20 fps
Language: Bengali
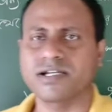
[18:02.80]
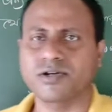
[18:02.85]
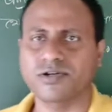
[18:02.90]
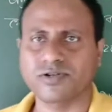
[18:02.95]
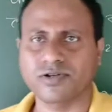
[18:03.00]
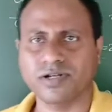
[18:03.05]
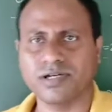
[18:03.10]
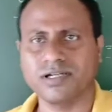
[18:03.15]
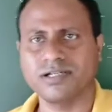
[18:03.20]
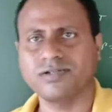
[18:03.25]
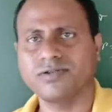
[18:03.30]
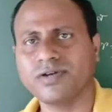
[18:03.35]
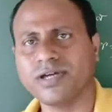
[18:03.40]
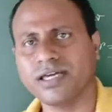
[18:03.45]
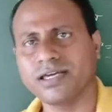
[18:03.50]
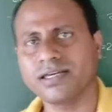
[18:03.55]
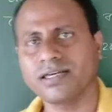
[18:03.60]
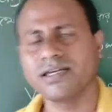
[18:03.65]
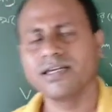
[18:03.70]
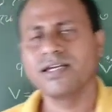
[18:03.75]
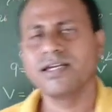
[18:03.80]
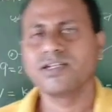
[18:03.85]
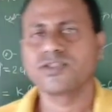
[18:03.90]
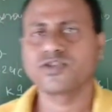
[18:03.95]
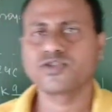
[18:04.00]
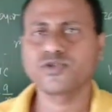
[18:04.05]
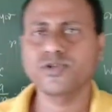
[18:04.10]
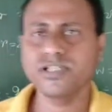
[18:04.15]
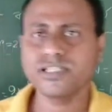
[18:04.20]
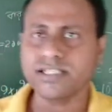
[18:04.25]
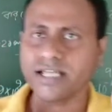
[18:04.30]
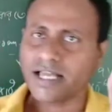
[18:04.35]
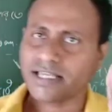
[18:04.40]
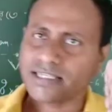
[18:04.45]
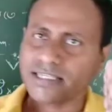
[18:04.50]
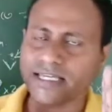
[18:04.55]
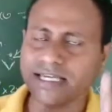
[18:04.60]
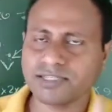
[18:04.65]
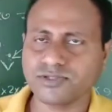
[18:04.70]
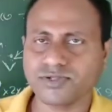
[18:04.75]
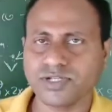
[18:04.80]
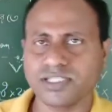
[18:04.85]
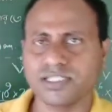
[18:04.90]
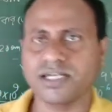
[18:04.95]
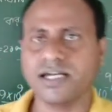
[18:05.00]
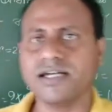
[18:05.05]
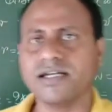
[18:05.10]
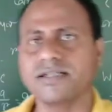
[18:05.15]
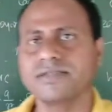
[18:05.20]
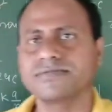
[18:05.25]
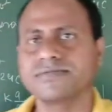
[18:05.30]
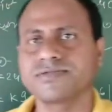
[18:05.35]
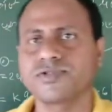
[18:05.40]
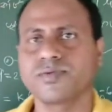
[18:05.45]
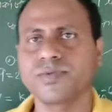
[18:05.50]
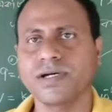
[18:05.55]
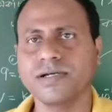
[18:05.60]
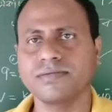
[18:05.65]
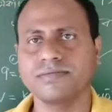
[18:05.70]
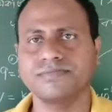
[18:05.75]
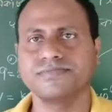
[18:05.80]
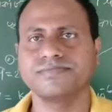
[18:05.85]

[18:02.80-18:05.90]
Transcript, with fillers: রেকর্ড করা ওকে তো স্টুডেন্টস আজকে এতটাই থাক তোমরা